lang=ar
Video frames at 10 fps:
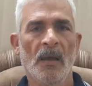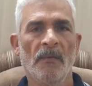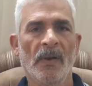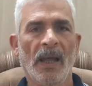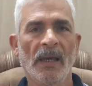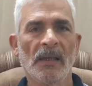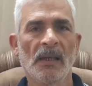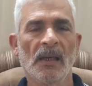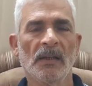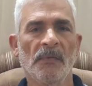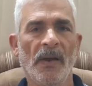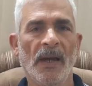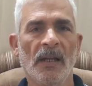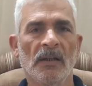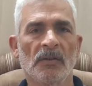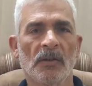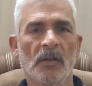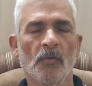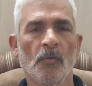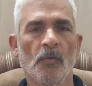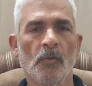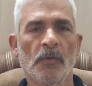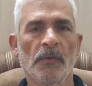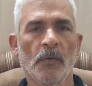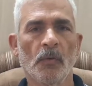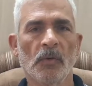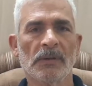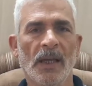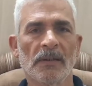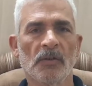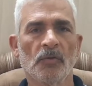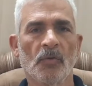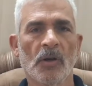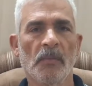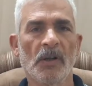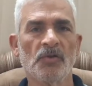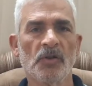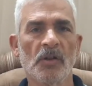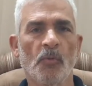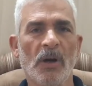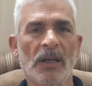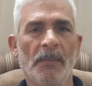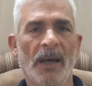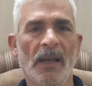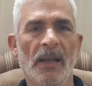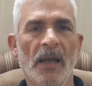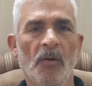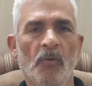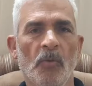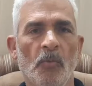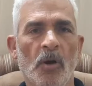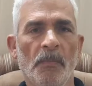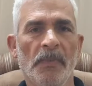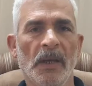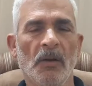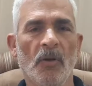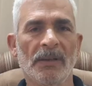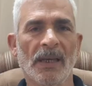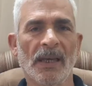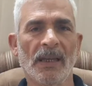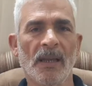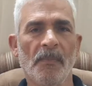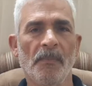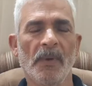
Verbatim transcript: في الحقيقه ان في حاله وجود فروخ تحت طيور البادجي واجب على الهاوي المربي انه يتجنب